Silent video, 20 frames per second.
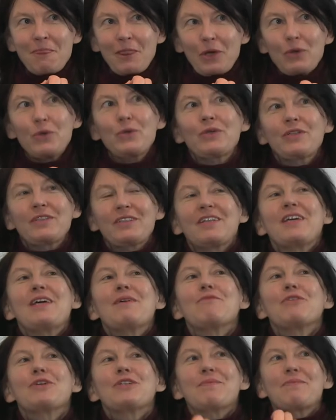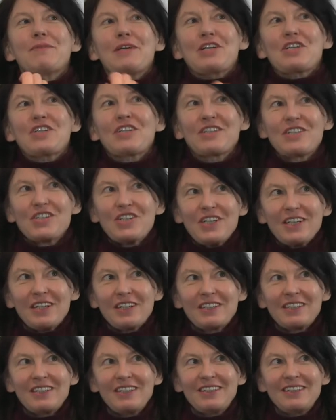gehört dem, wo die besten
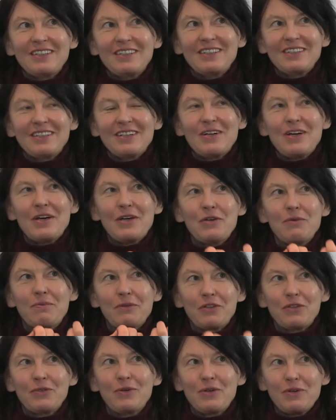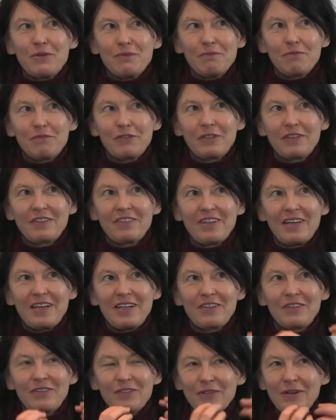Geschichten in, äh, über die Zukunft
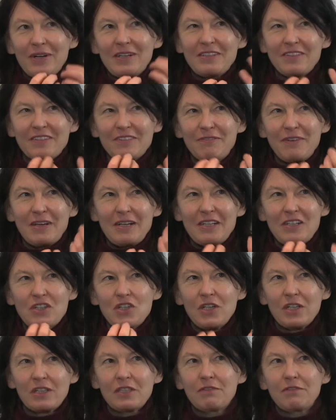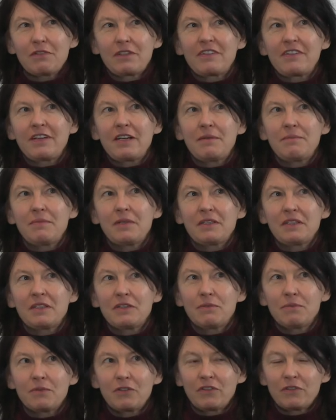erzählt. So als welche Geschichten erzählen wir denn
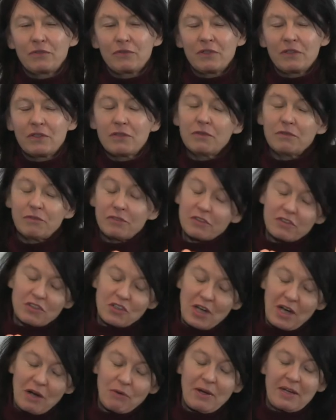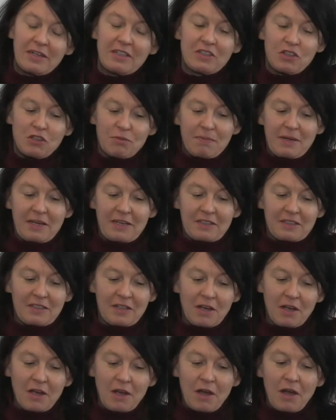über die Zukunft? Das ist auch ein Aspekt
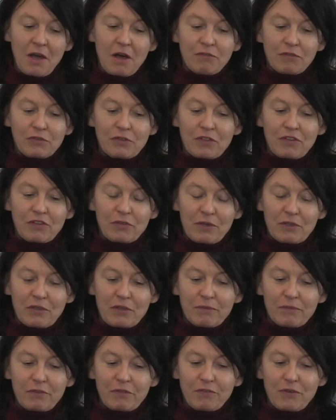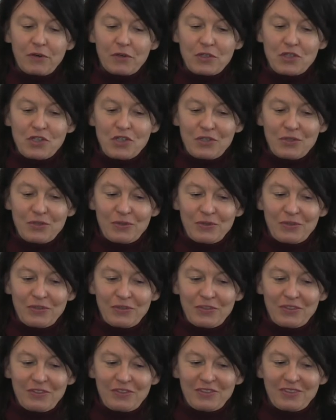von der Zukunftsforschung.
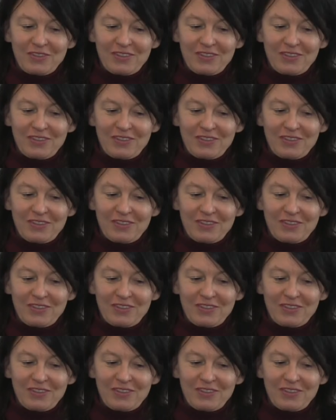Und